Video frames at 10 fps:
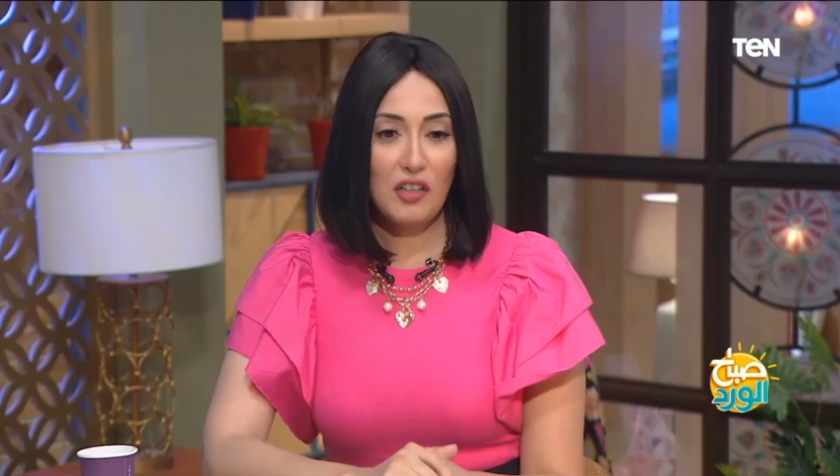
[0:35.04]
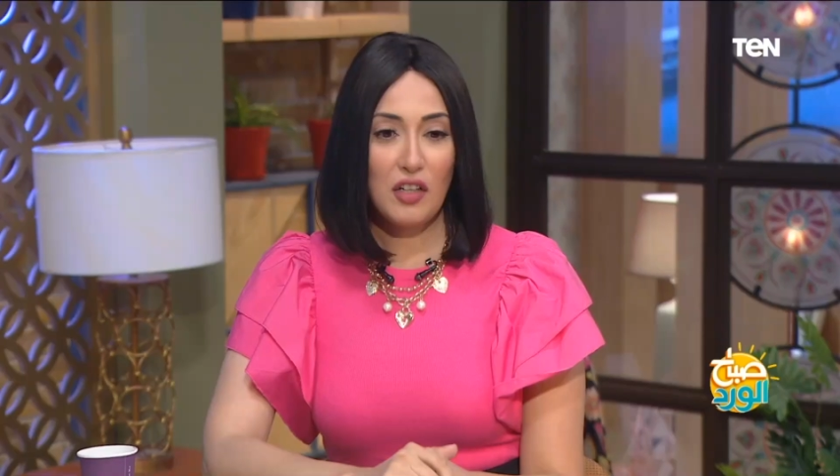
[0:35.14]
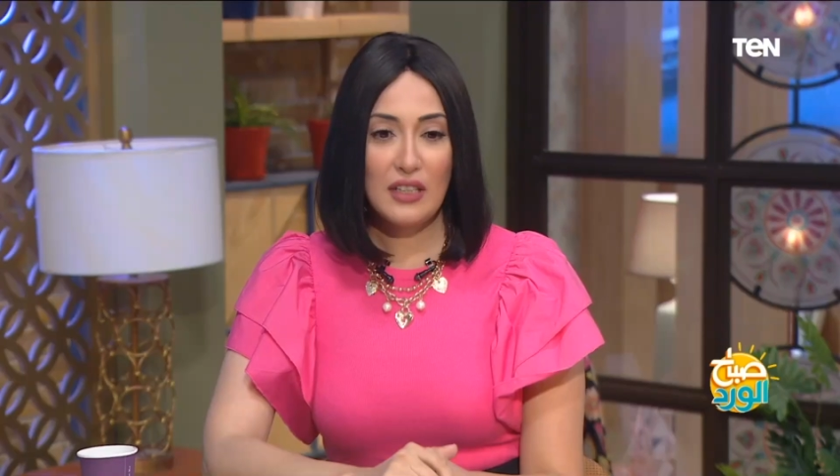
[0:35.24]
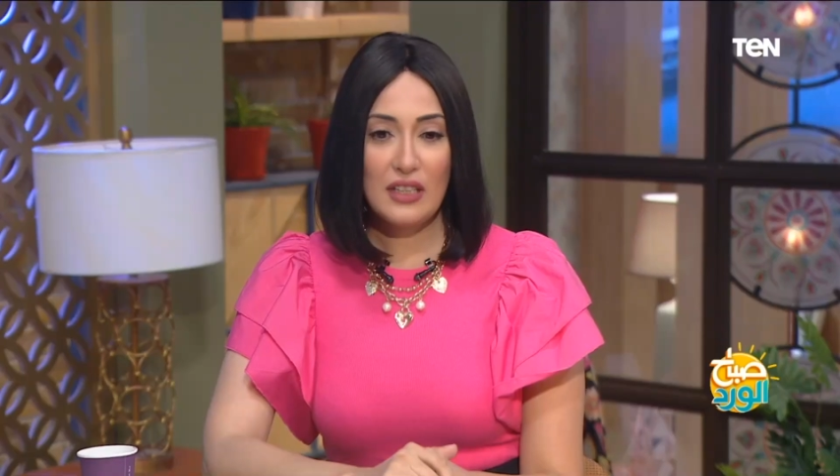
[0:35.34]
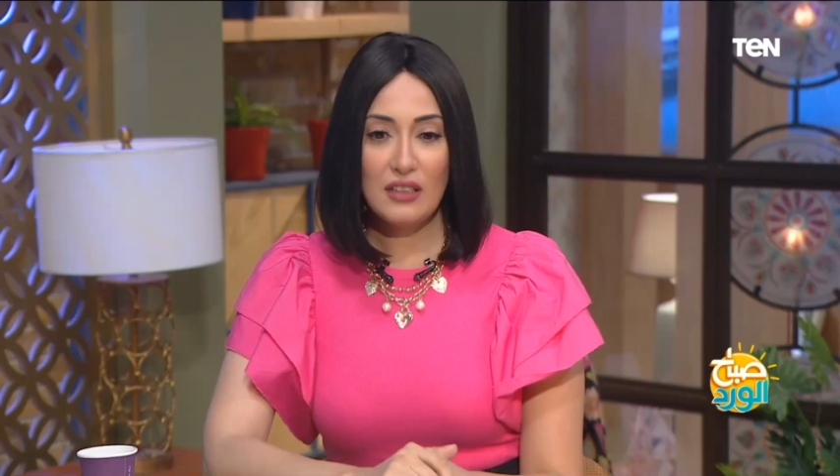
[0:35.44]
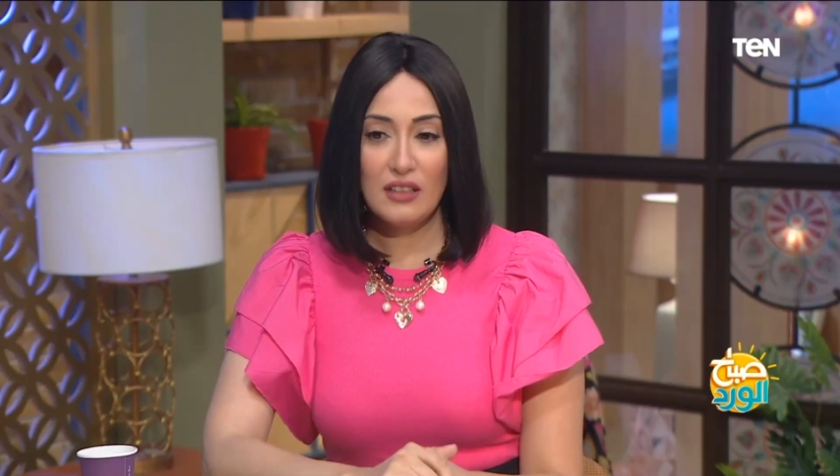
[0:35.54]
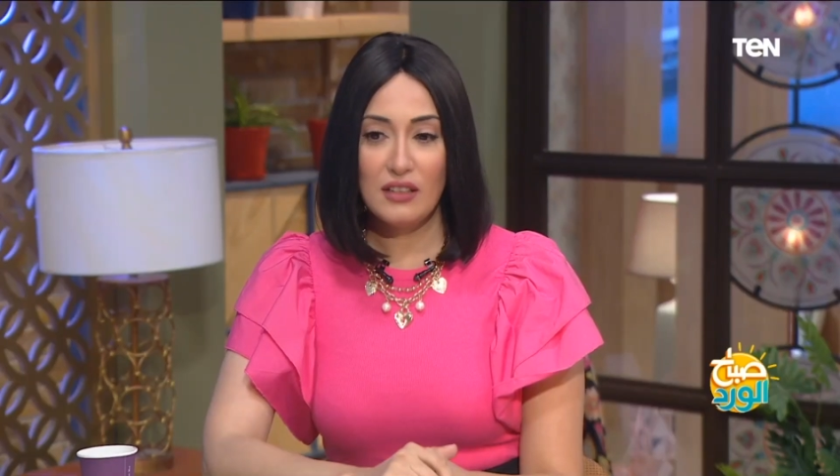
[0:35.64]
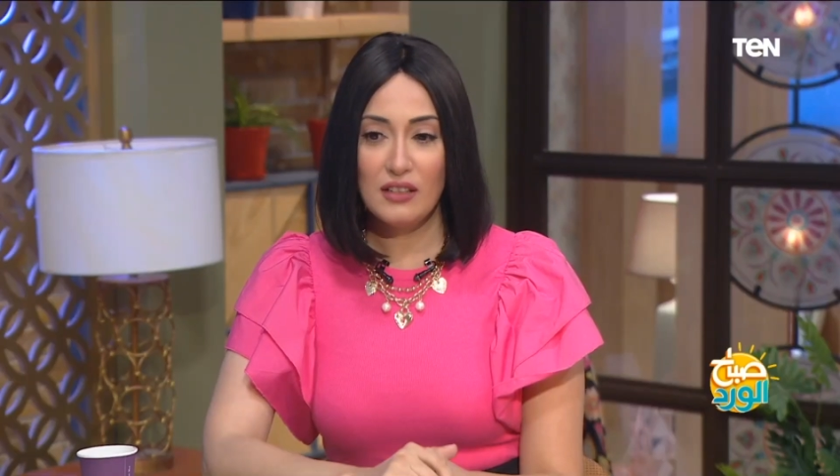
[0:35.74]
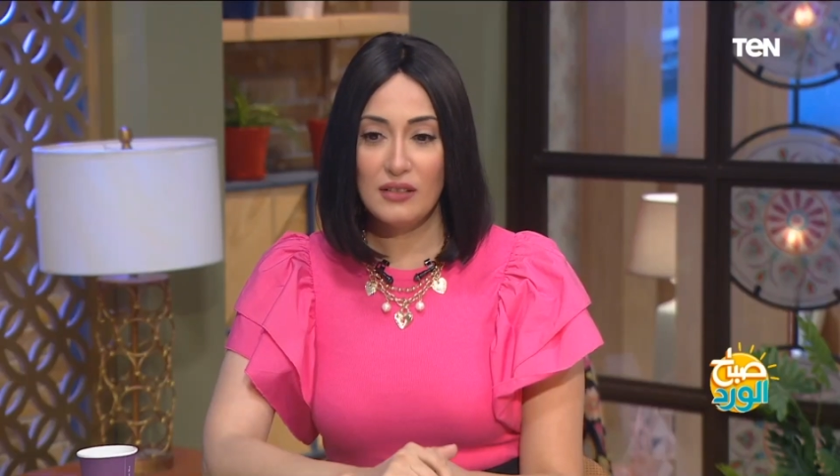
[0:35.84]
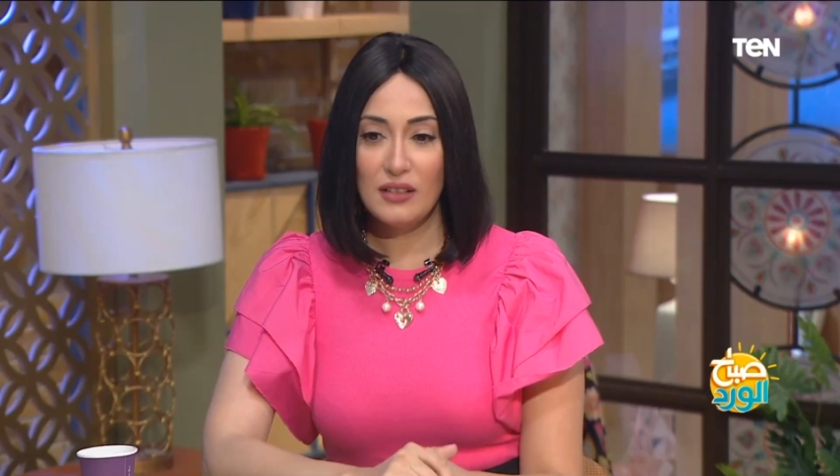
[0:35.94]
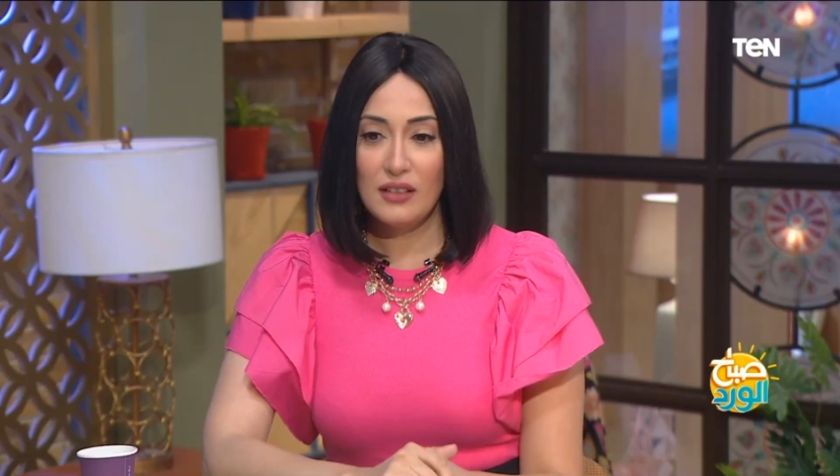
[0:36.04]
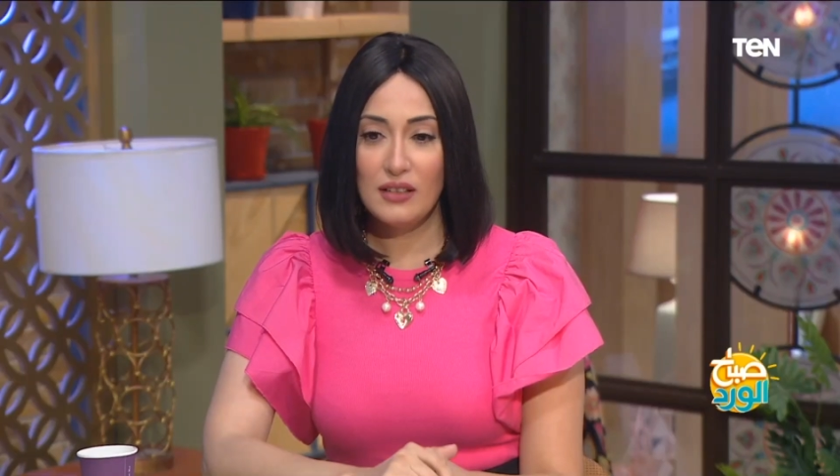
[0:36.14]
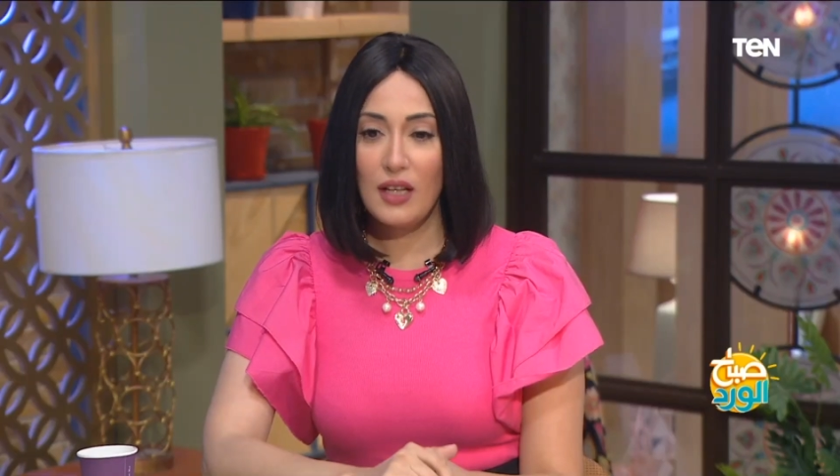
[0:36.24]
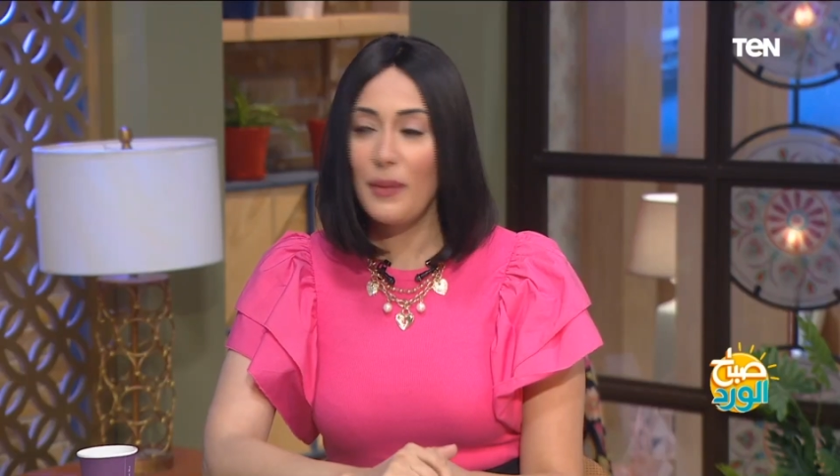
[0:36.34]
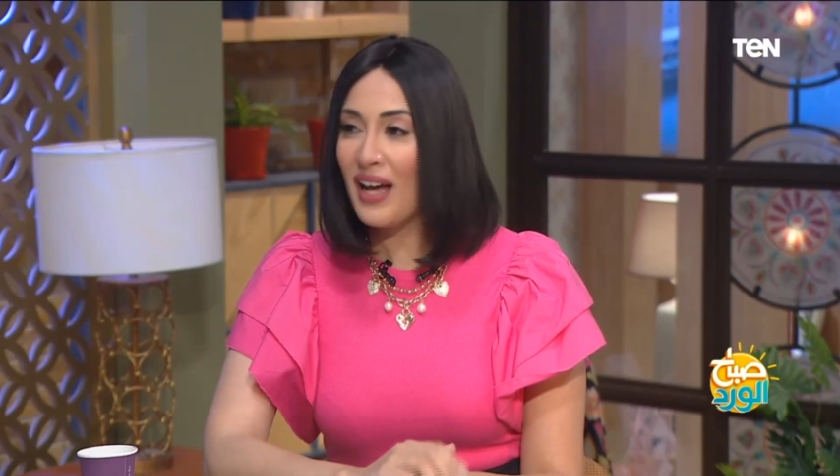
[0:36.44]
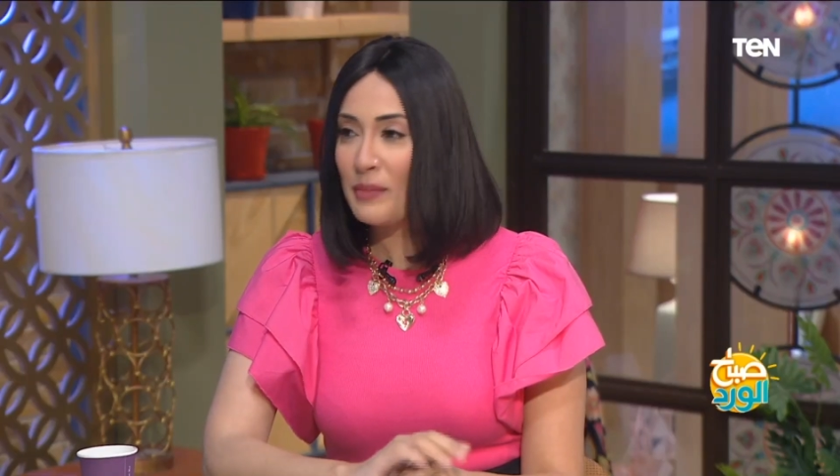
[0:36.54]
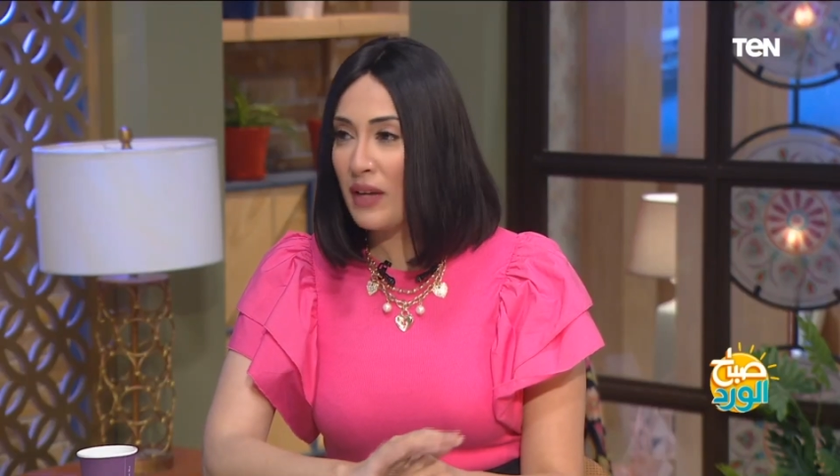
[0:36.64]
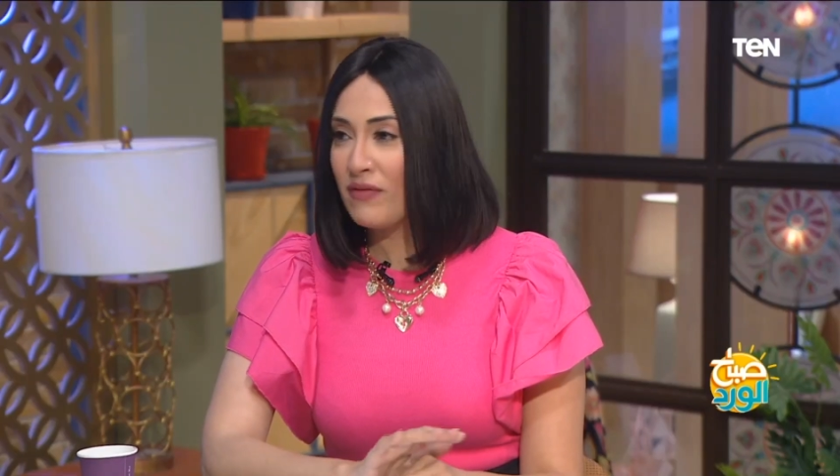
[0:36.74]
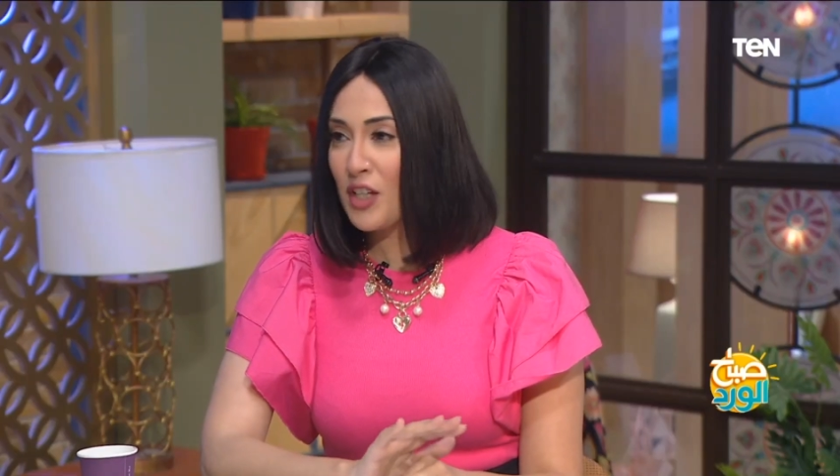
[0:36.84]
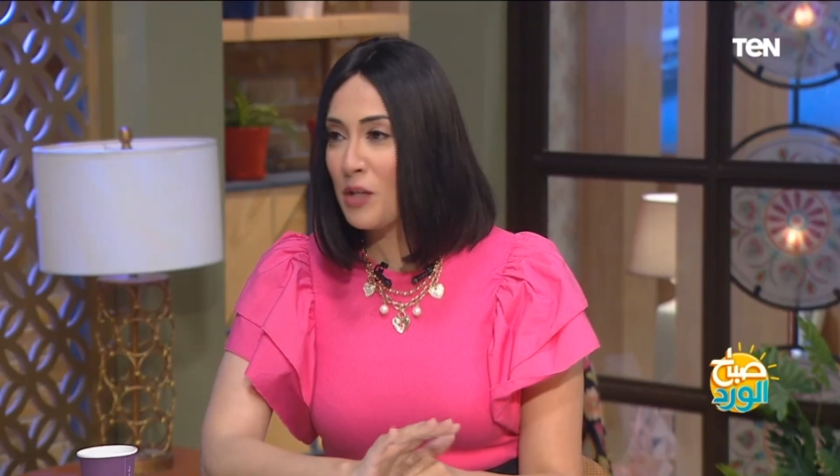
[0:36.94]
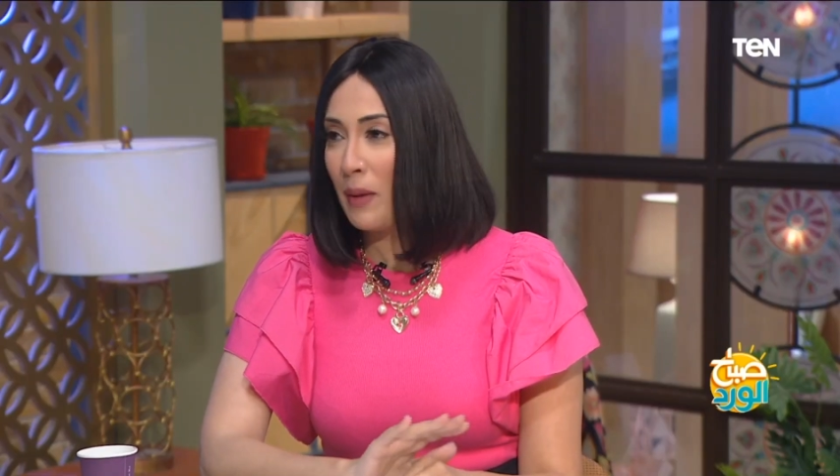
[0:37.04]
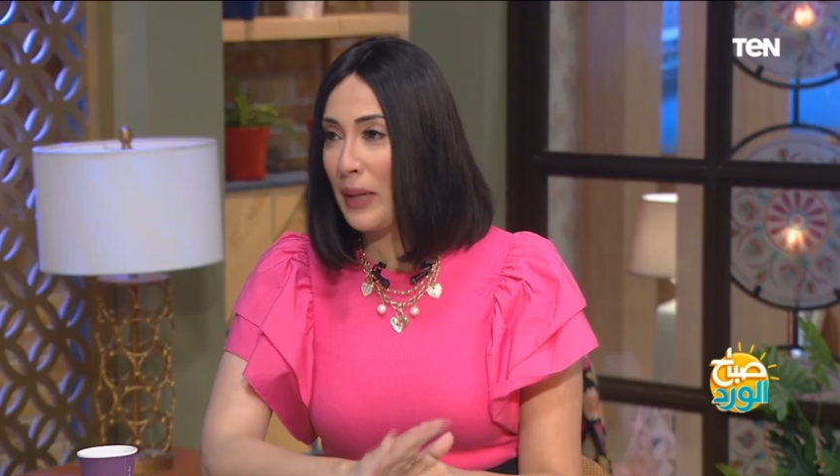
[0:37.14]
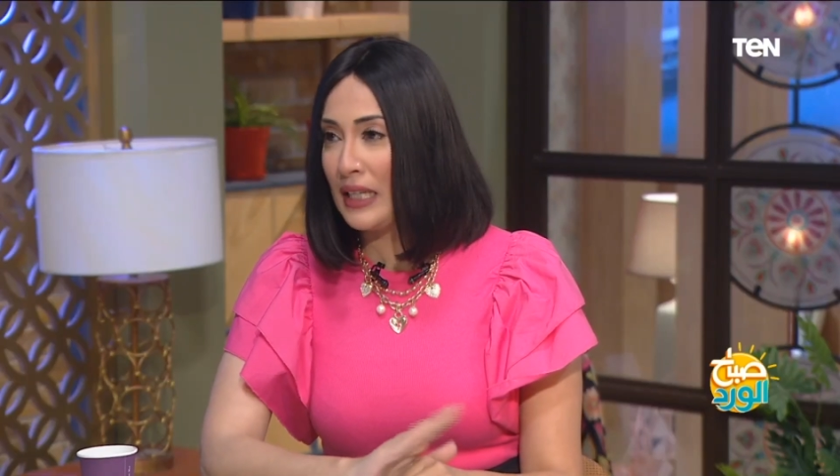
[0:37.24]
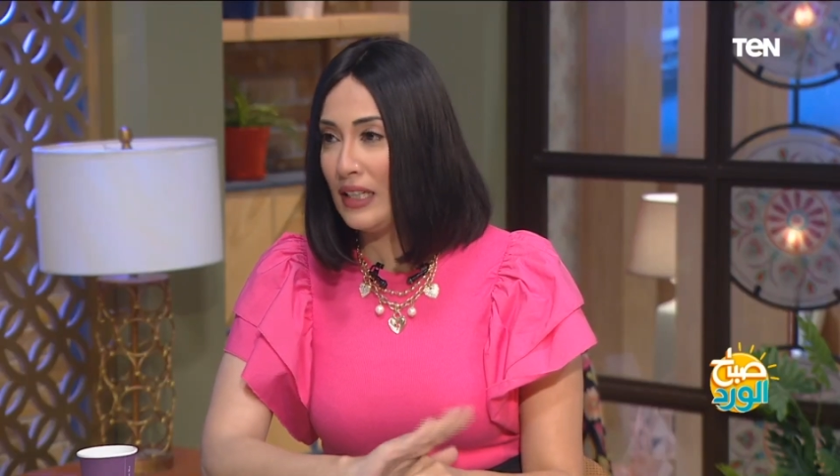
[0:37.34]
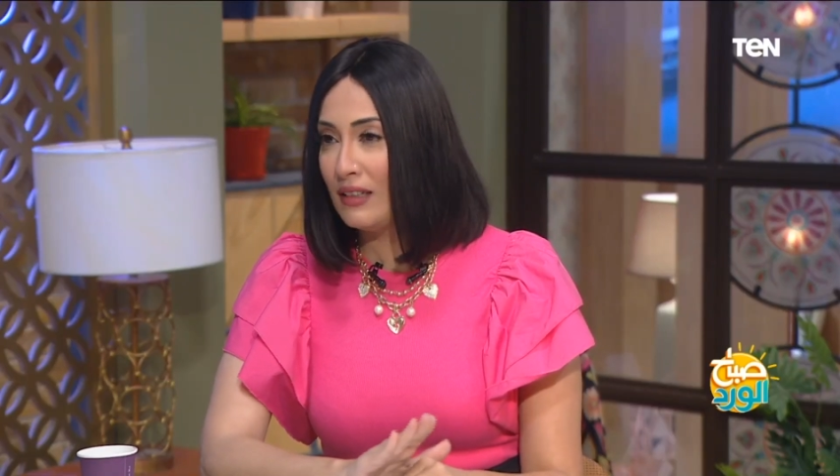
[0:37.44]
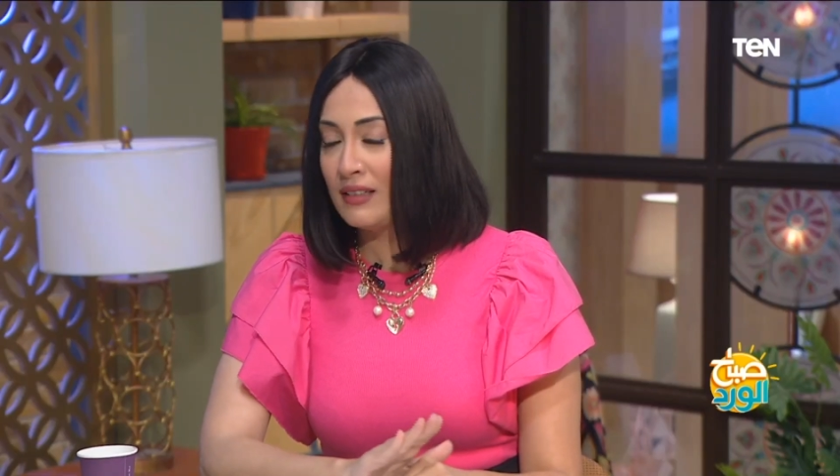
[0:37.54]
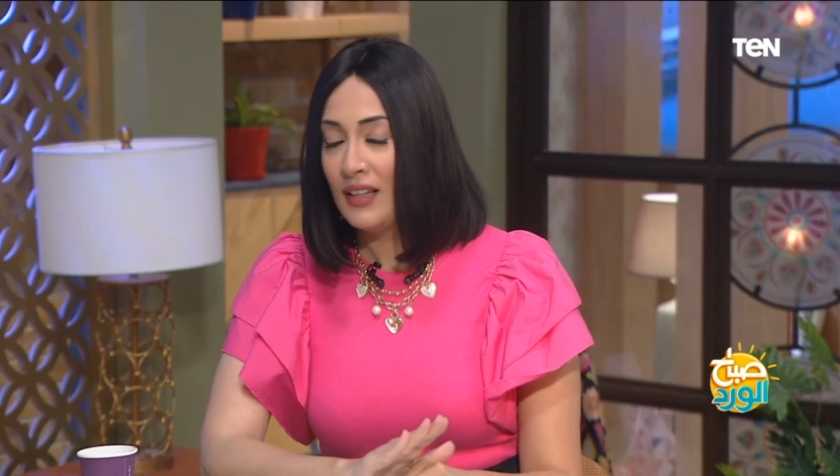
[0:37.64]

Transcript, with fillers: الراجل آه طبعا ما ينفعش يبقى بخيل